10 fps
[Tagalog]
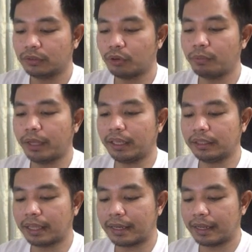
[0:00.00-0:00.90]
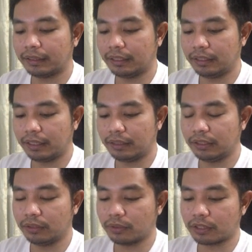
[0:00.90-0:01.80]
So, makita natin yan
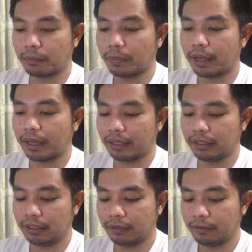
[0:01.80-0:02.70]
dito sa my